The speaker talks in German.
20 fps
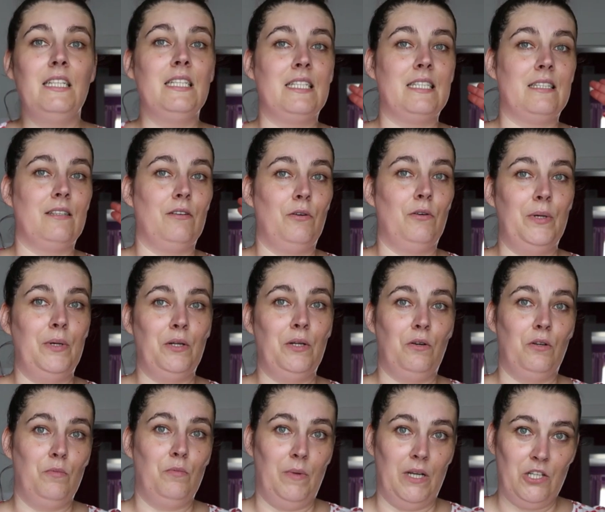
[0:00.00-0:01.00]
ist, oh mein
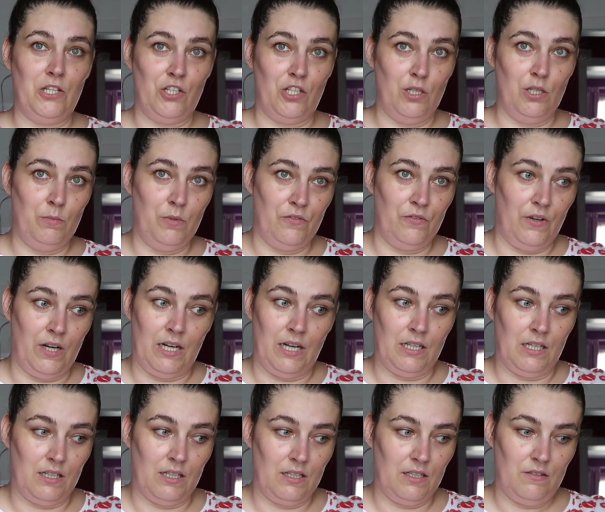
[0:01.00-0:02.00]
Gott, mein
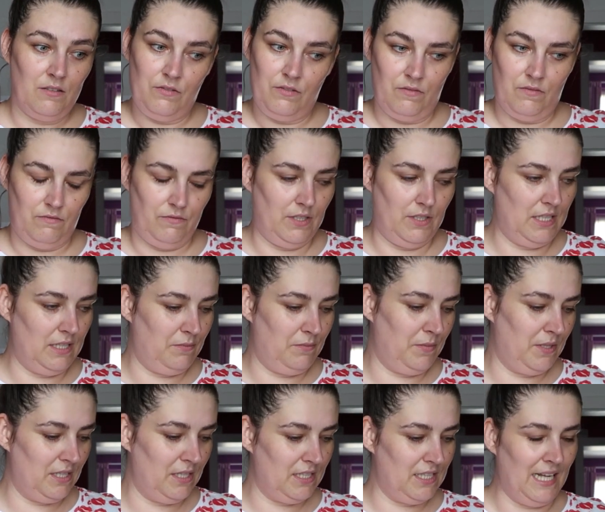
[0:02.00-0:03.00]
Schiebewagen, wie nennt
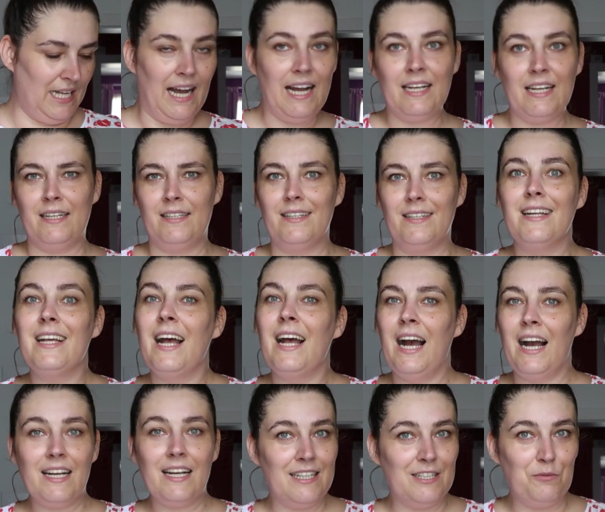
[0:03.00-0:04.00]
man das? Hacken,
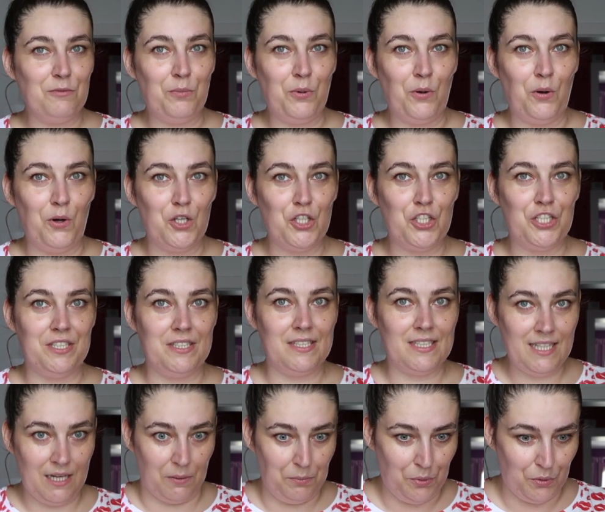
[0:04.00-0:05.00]
Hacken Porsche
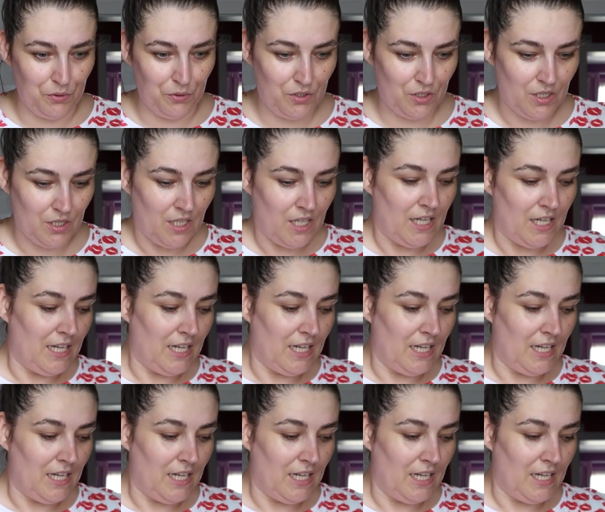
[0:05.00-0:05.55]
ist kaputt.